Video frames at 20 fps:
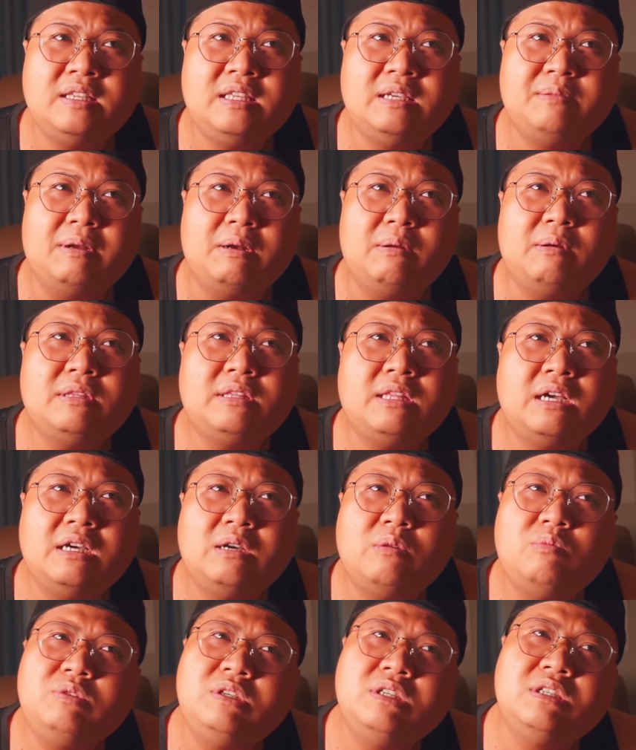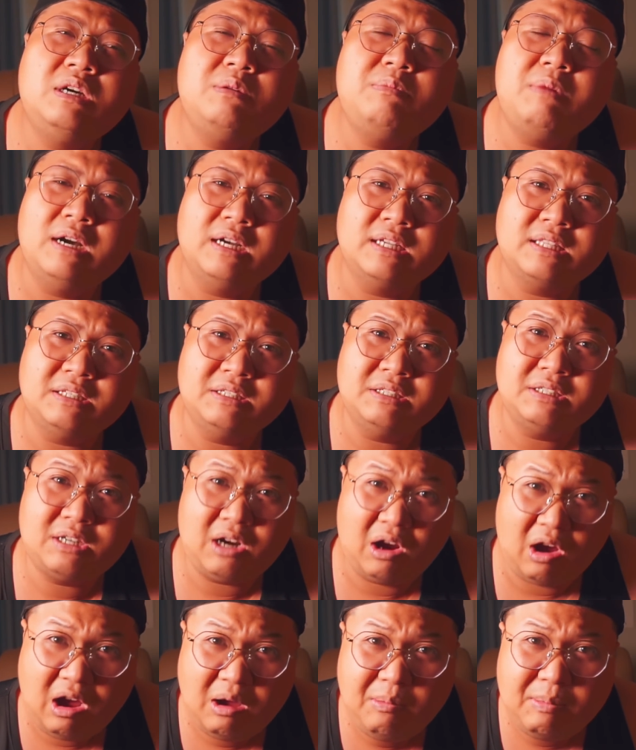nhưng mà lúc đó tân cũng chưa có mừng tượng
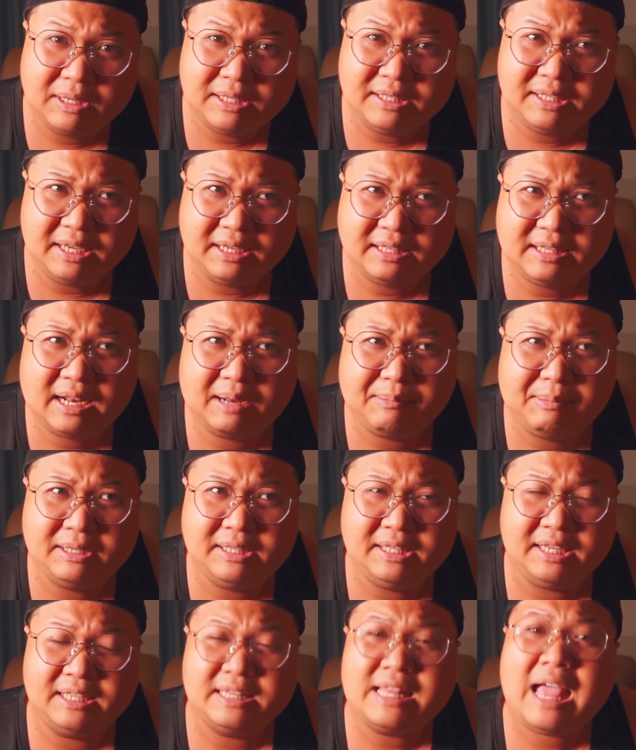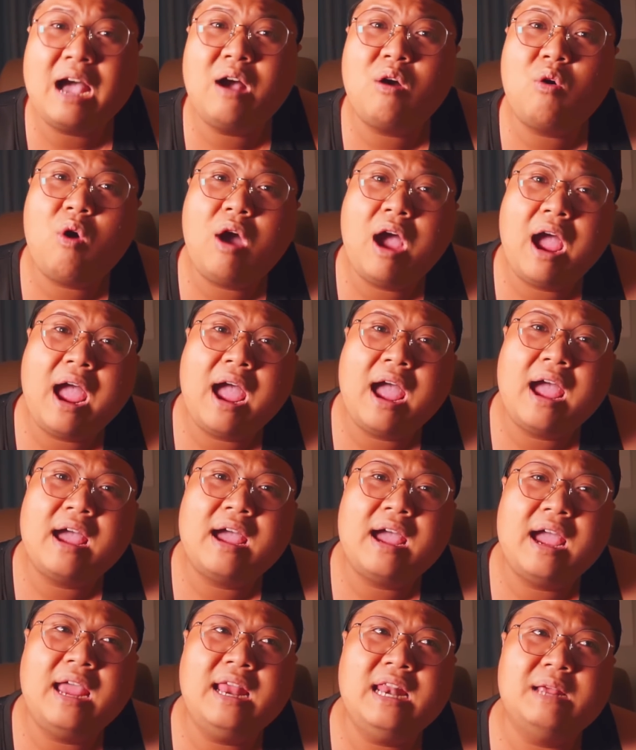rõ bệnh viện là bệnh viện đa khoa
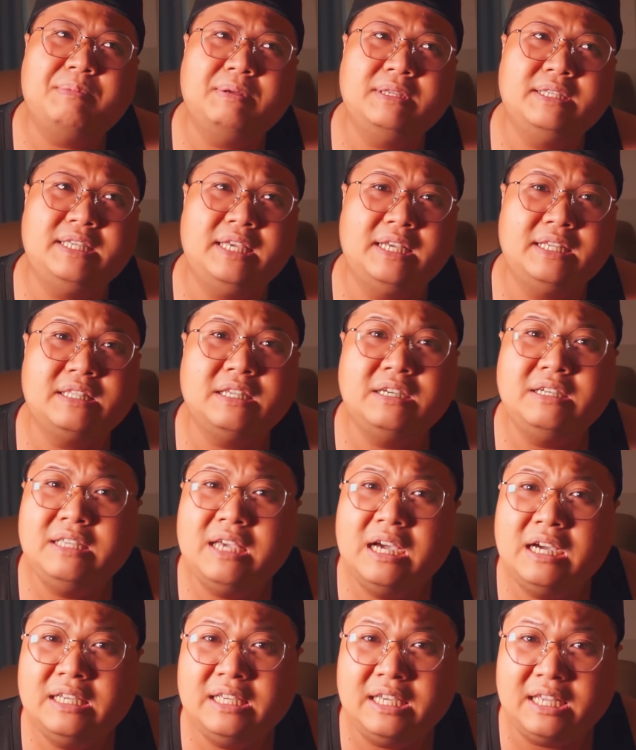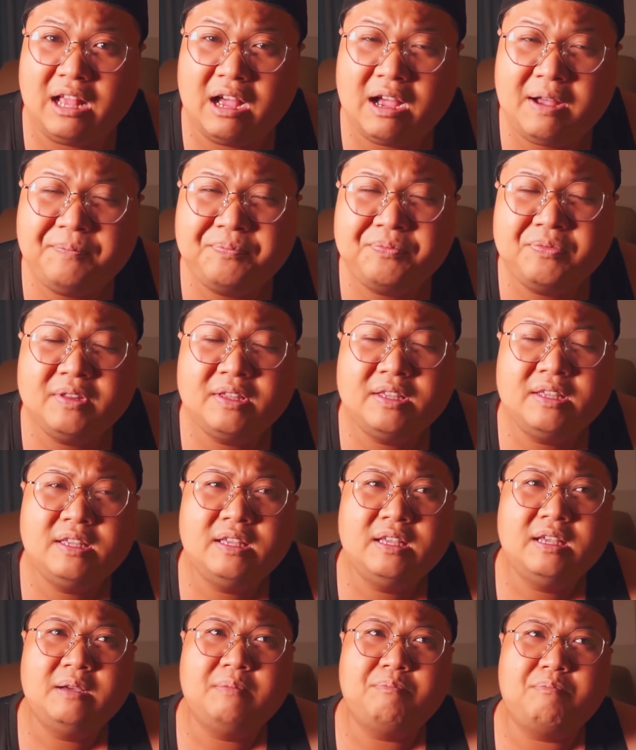hay là bệnh viện tư nhân gì đó
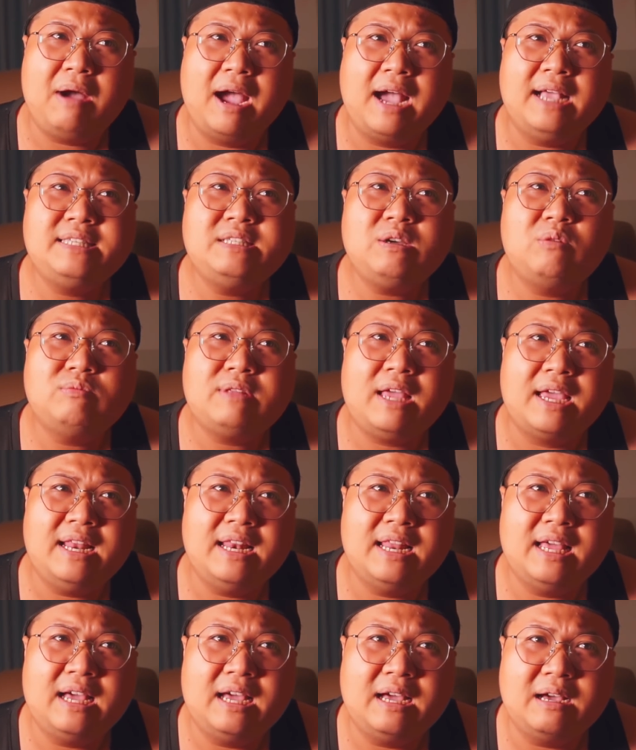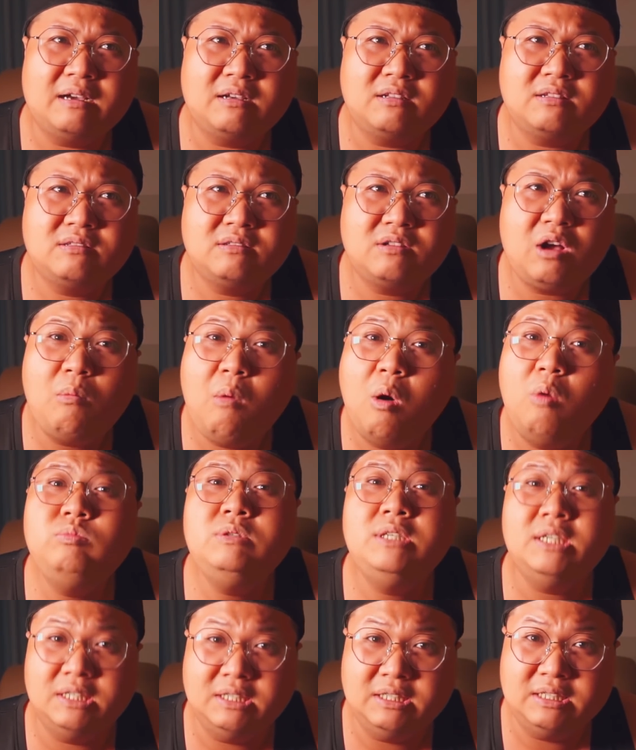mà ở trong này là có
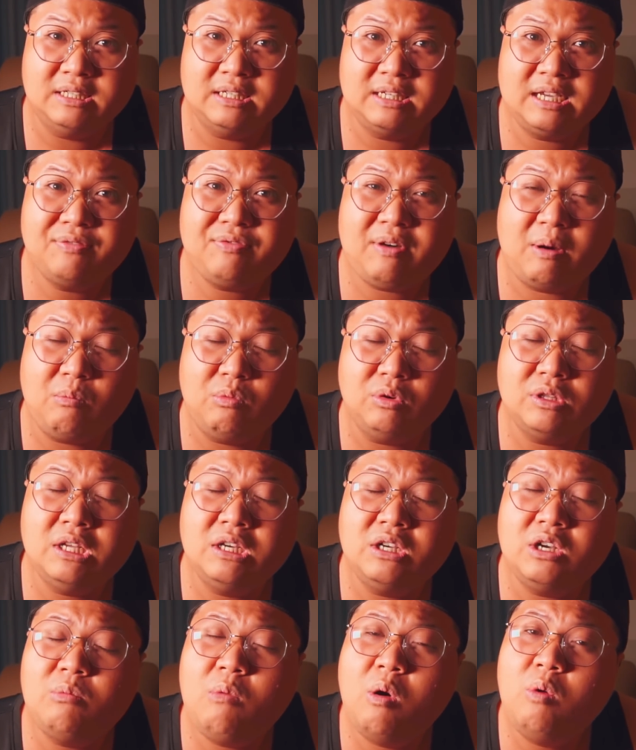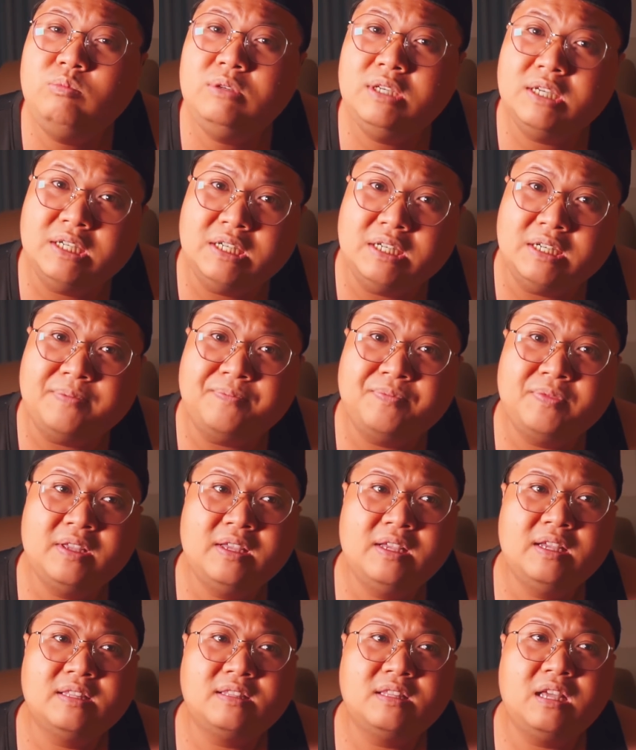bốn giường cái phòng của Tân có bốn giường
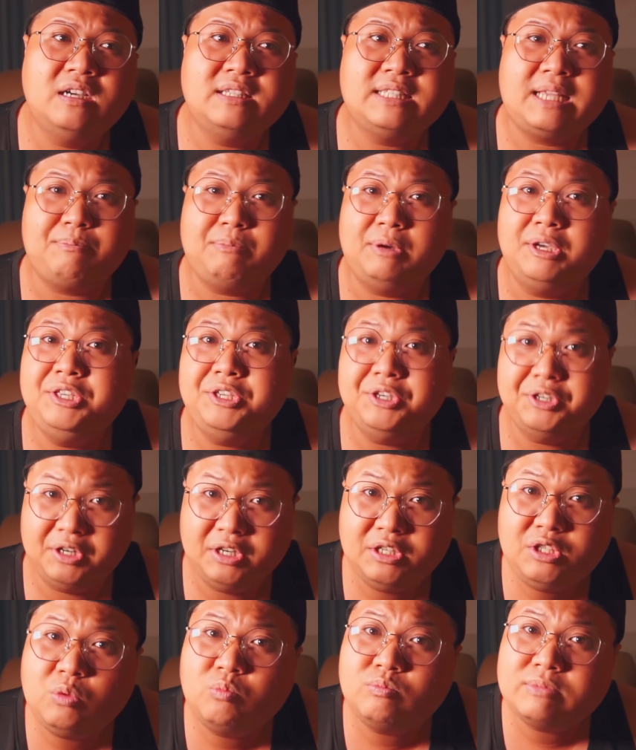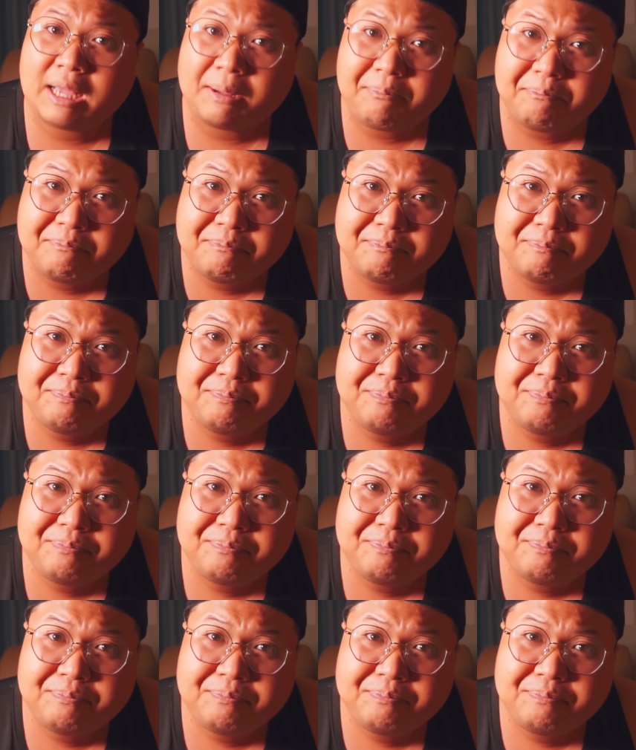Tân nằm ở giữa trung tâm